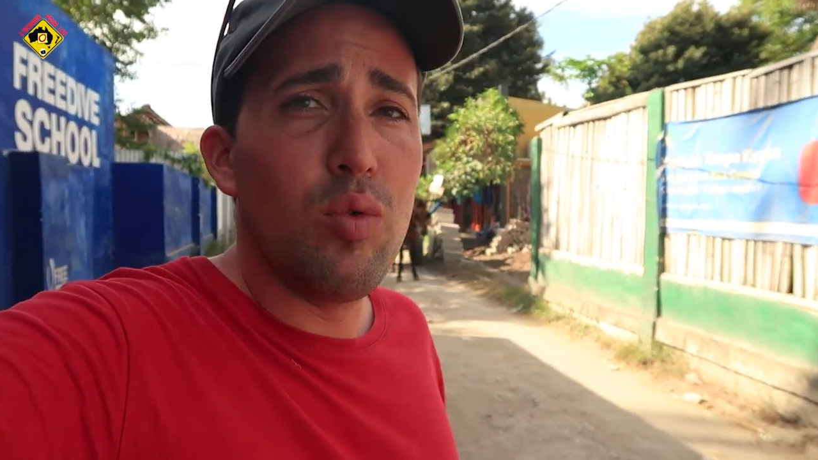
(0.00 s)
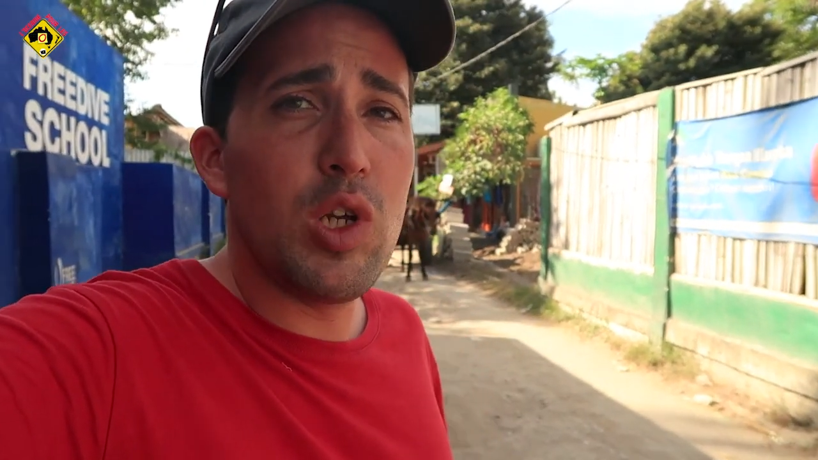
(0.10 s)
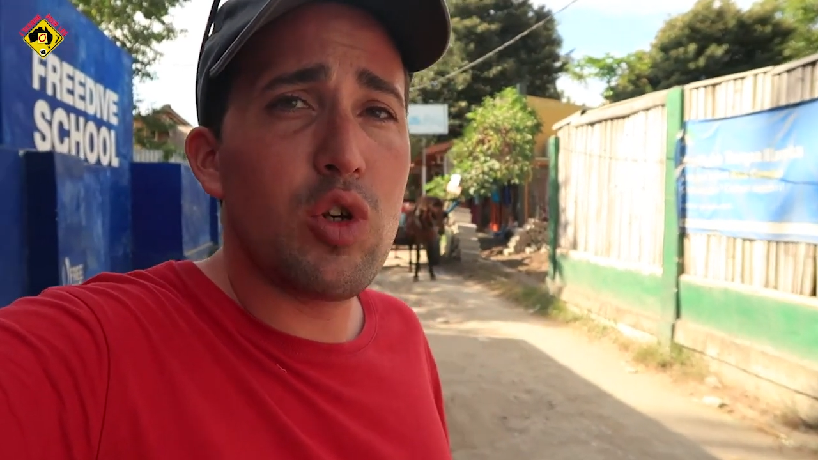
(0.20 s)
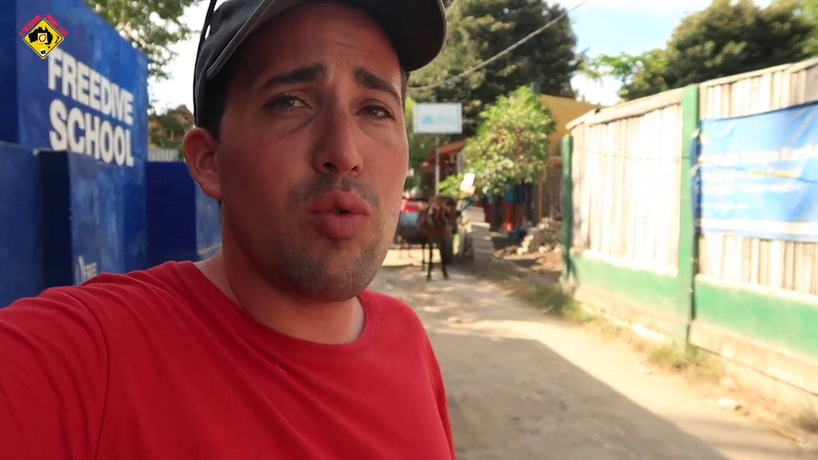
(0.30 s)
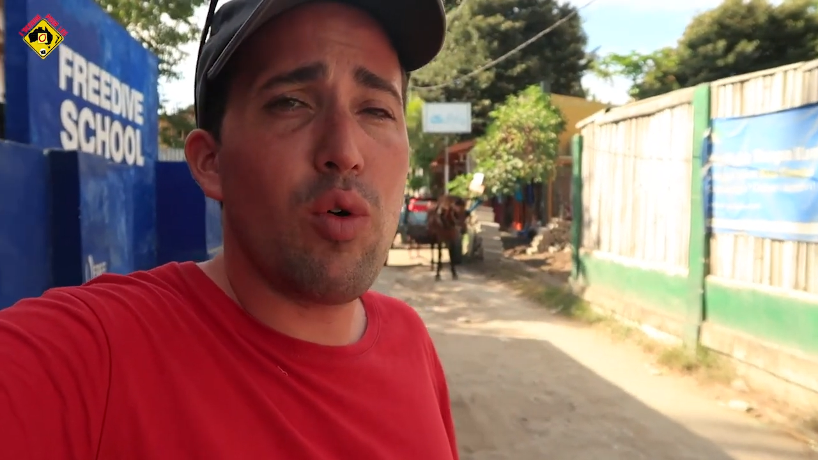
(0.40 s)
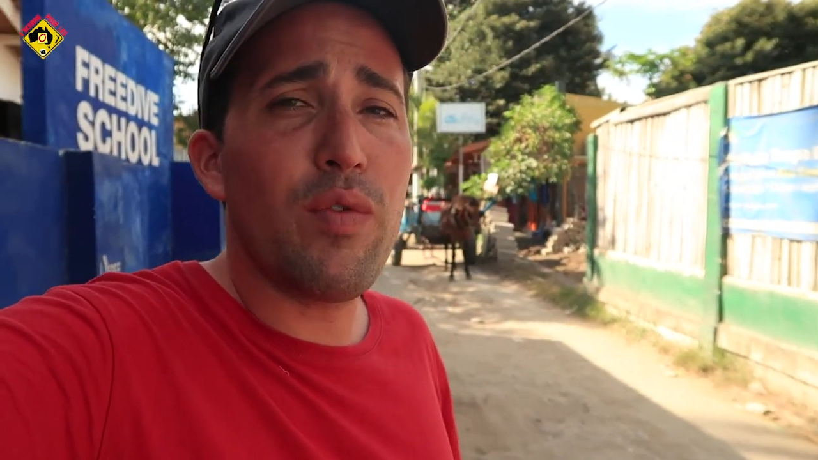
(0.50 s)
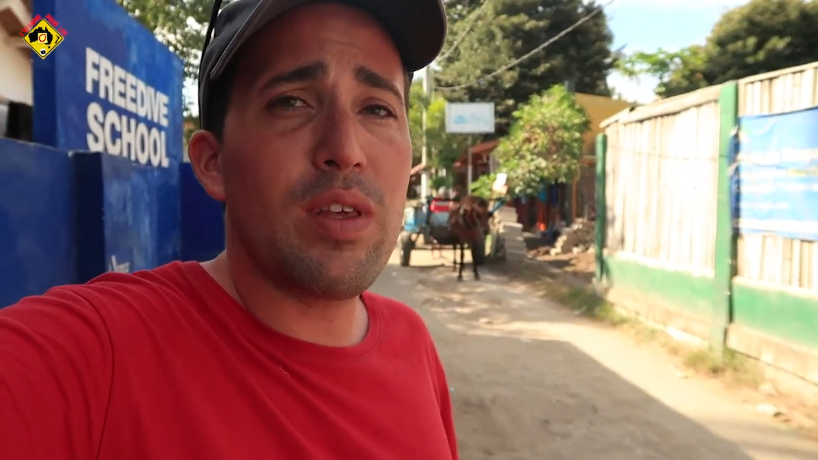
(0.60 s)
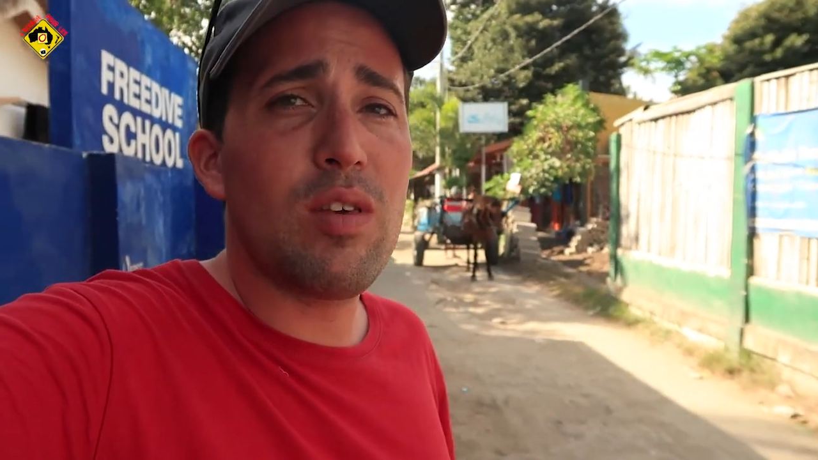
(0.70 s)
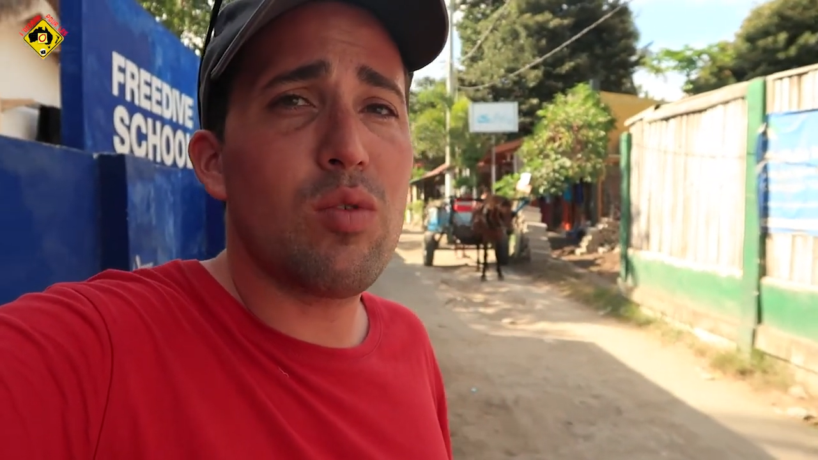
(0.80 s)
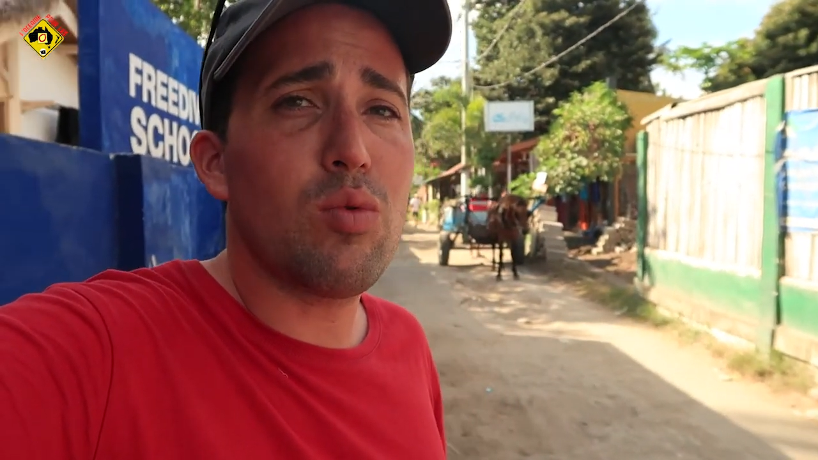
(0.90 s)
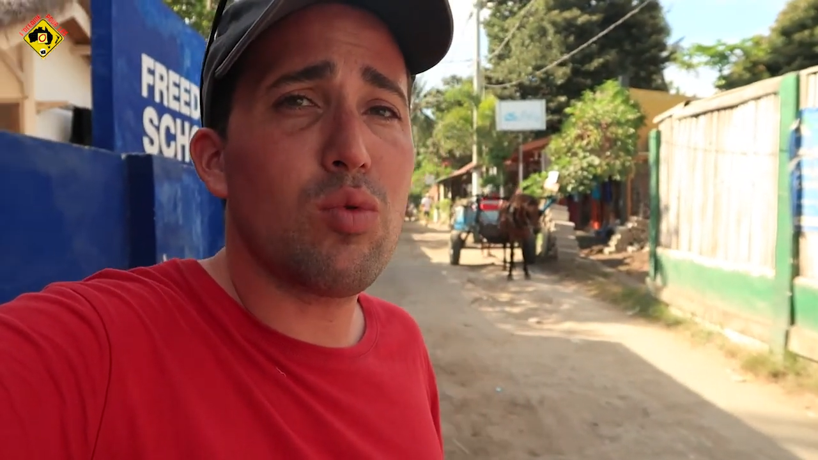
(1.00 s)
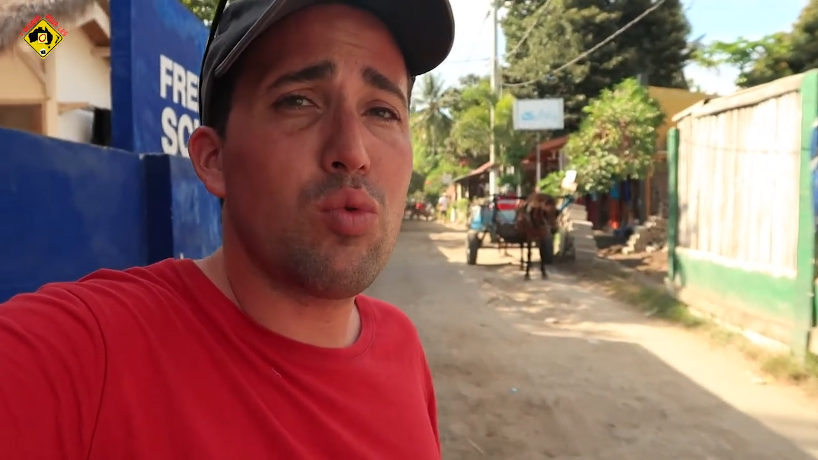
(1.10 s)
les chevaux en fait, qui sont